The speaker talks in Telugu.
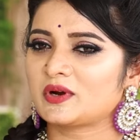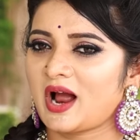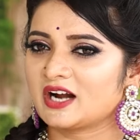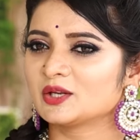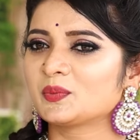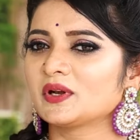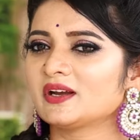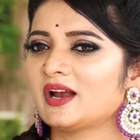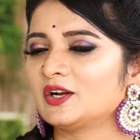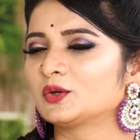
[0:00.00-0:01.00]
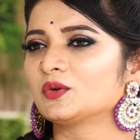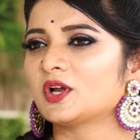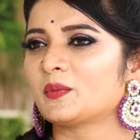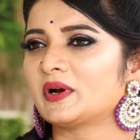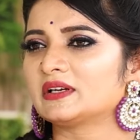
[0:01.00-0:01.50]
ఒక ఆడపిల్లని
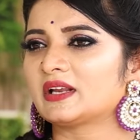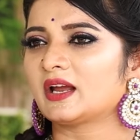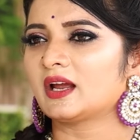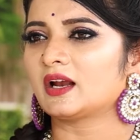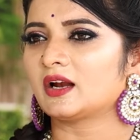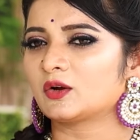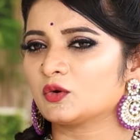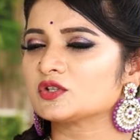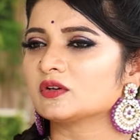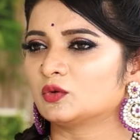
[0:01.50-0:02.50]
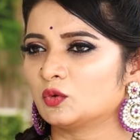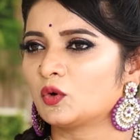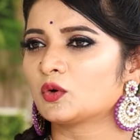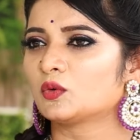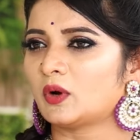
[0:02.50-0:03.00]
అంటున్నాము అంటే కొంచెం
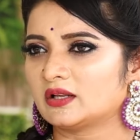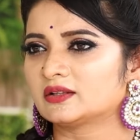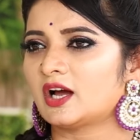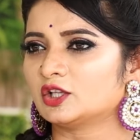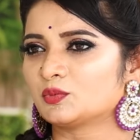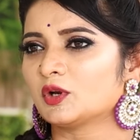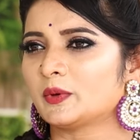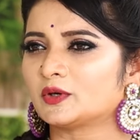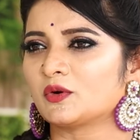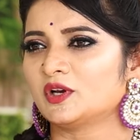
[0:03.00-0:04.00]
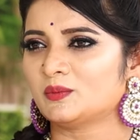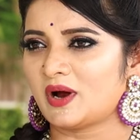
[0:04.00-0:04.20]
నోరు అంత అదుపులో పెట్టుకొని